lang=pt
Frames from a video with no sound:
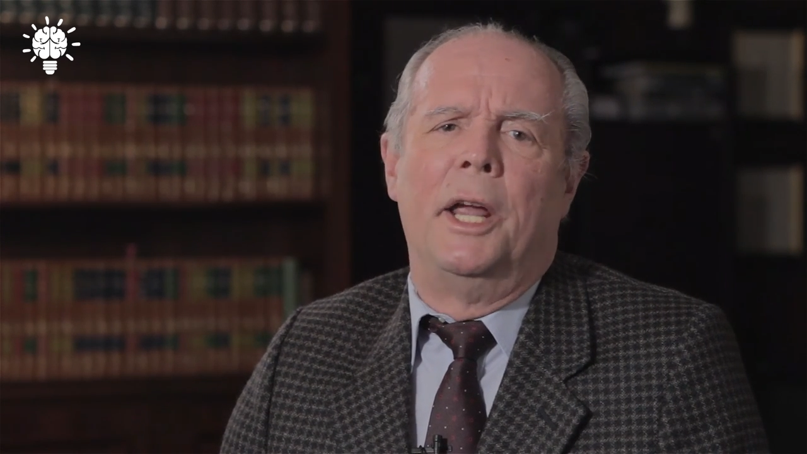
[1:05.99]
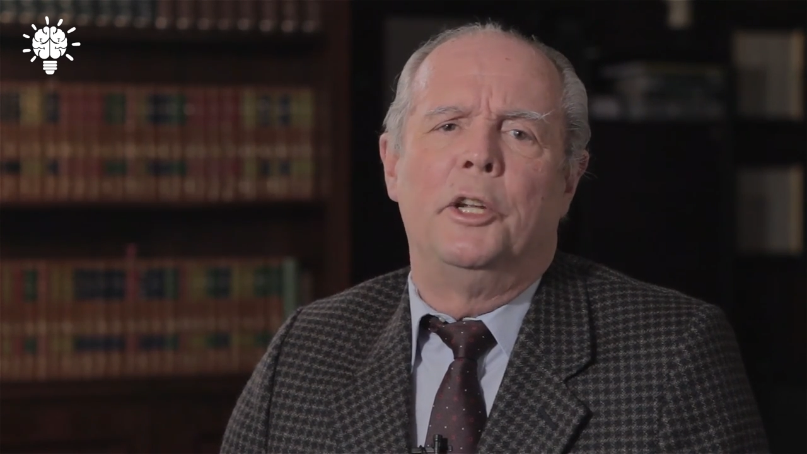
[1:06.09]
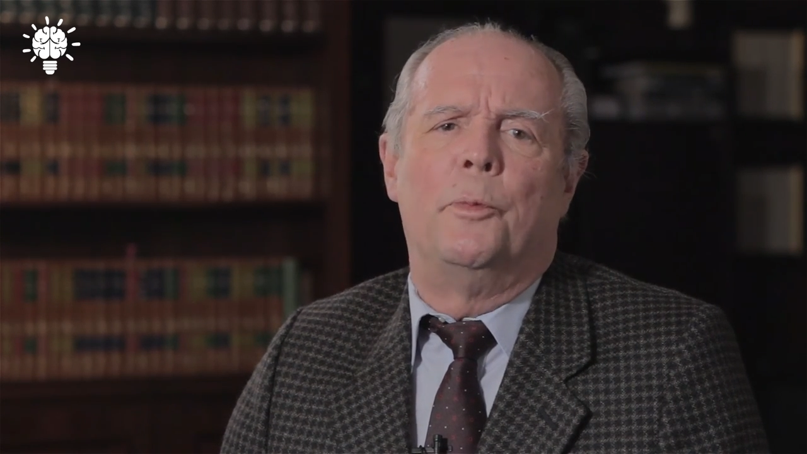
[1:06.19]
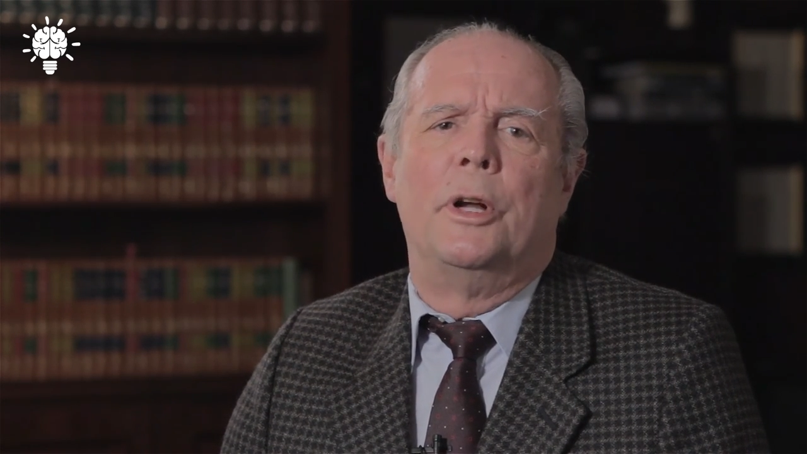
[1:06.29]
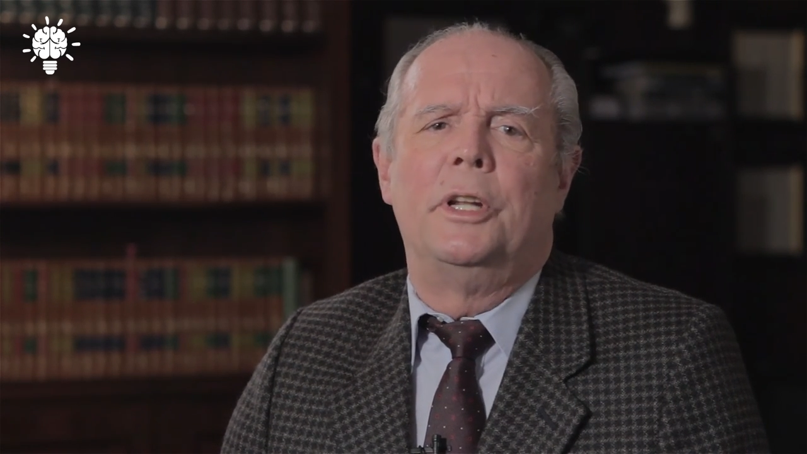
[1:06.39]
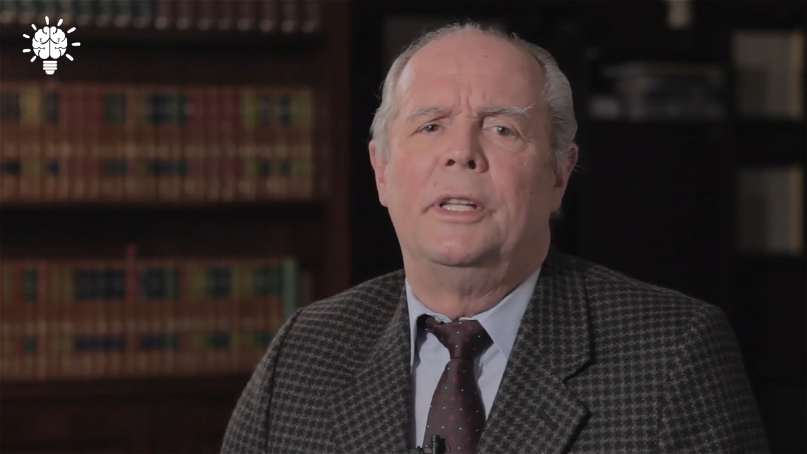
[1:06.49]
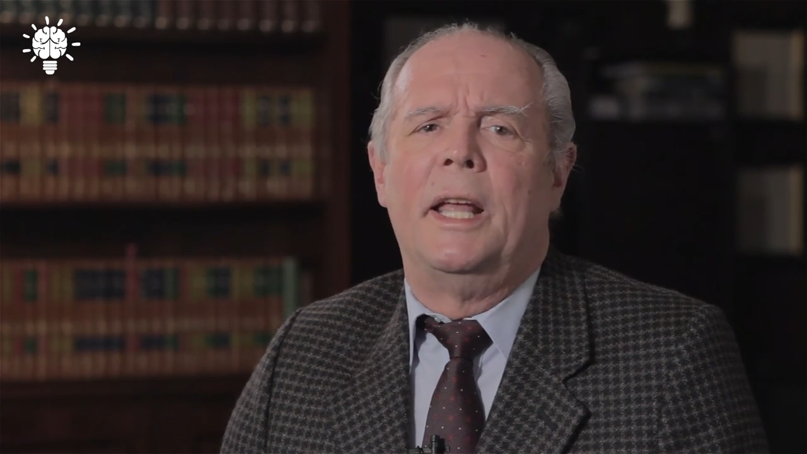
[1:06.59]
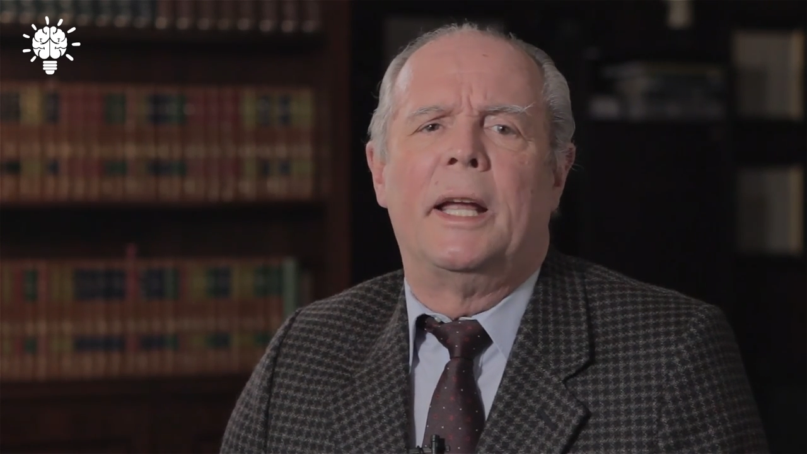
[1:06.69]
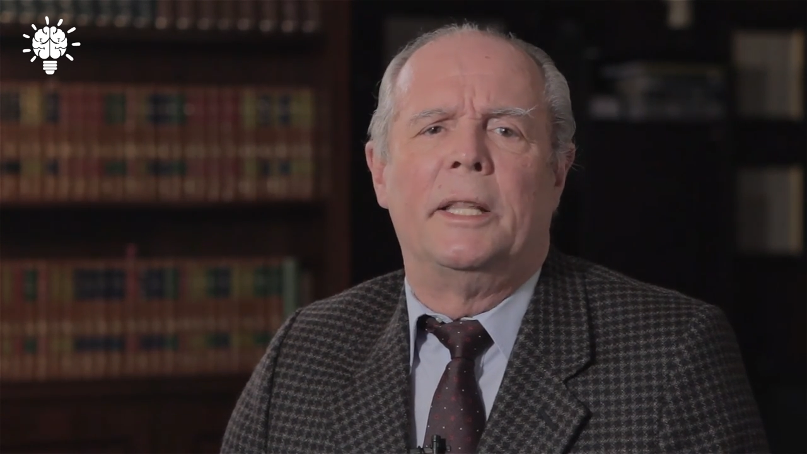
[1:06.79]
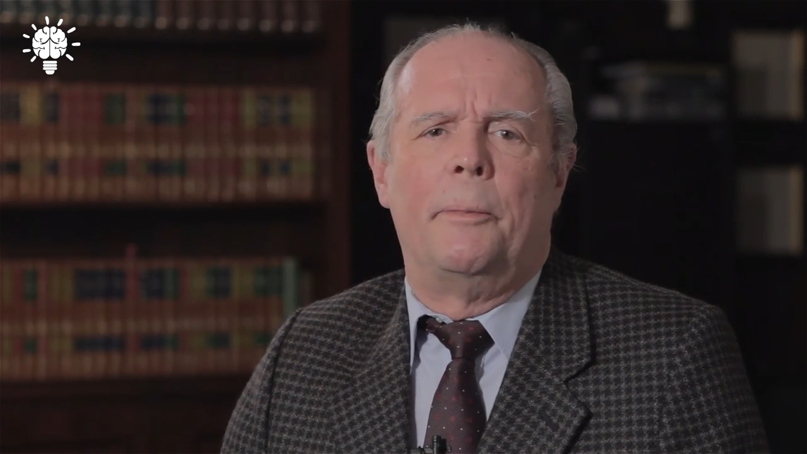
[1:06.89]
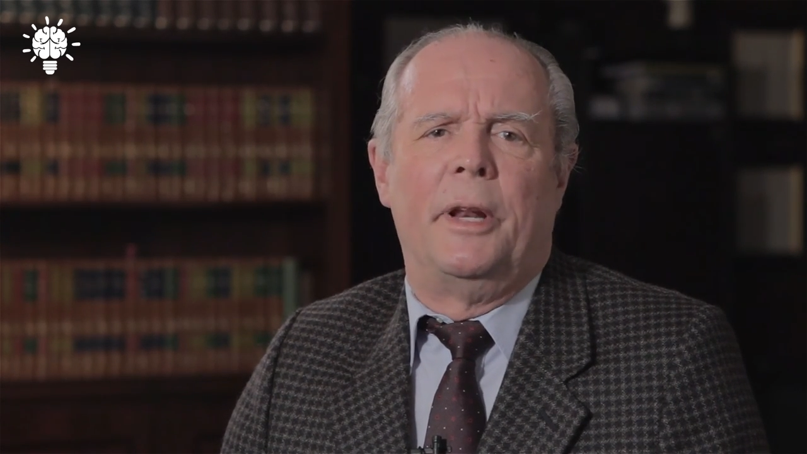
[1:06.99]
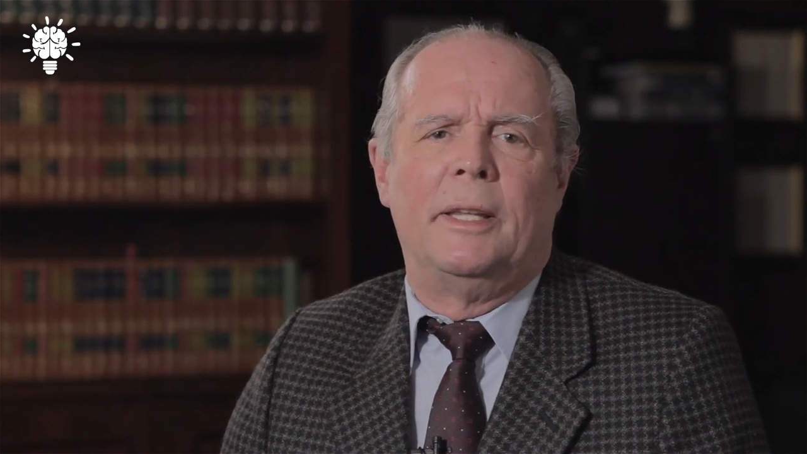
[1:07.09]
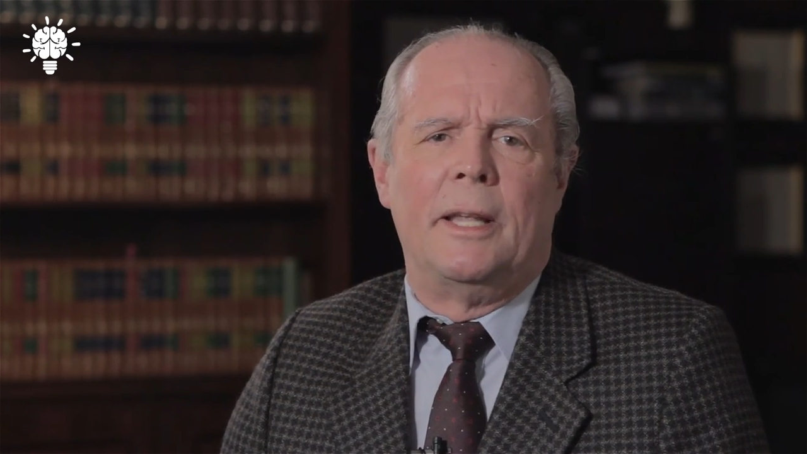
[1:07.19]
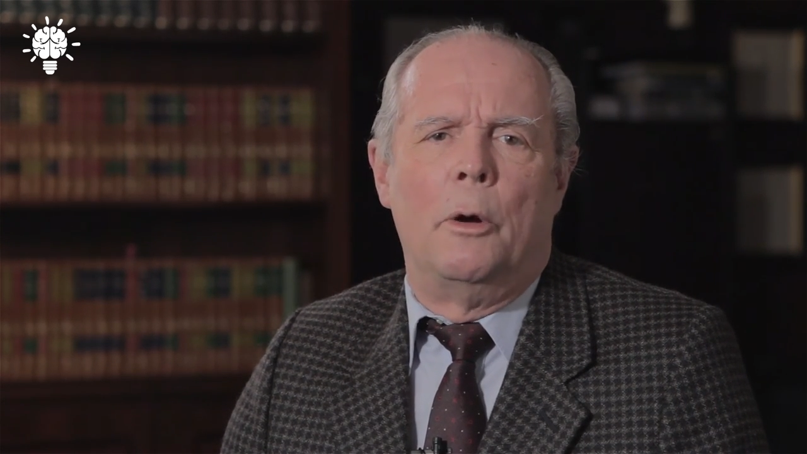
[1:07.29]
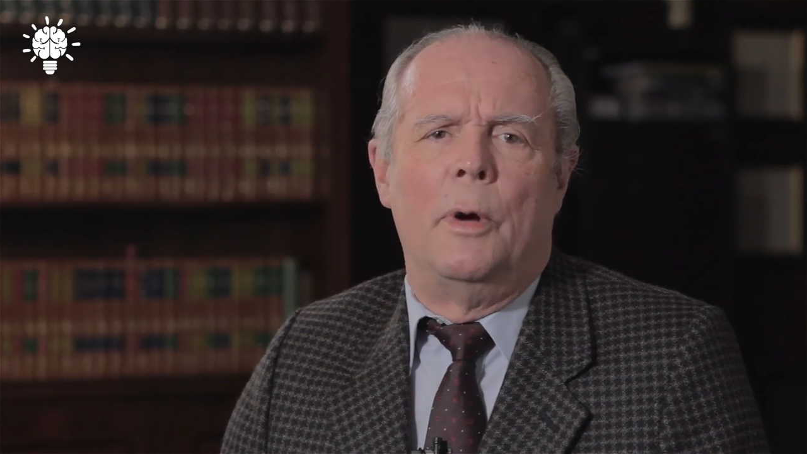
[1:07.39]
a gente pode dizer que a
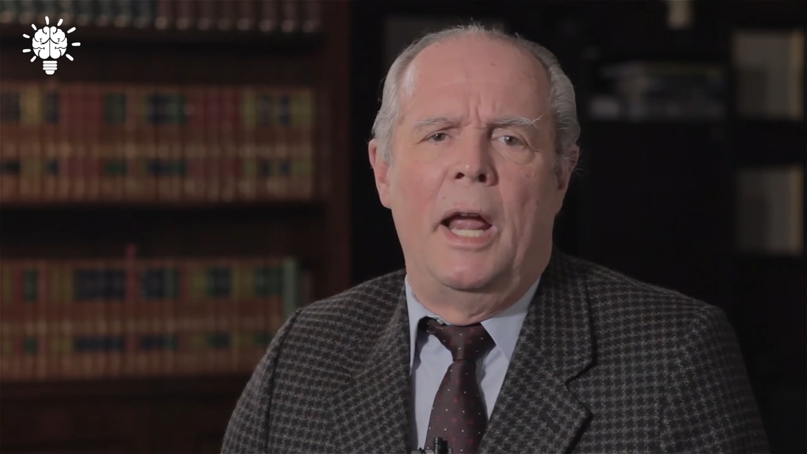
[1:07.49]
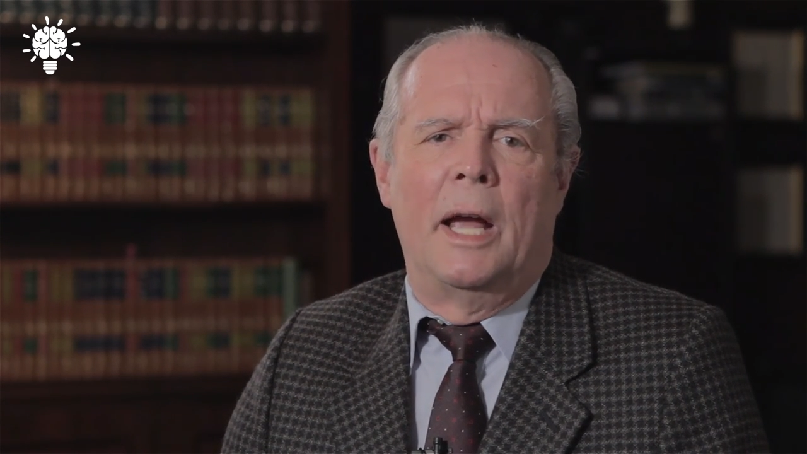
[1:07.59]
depressão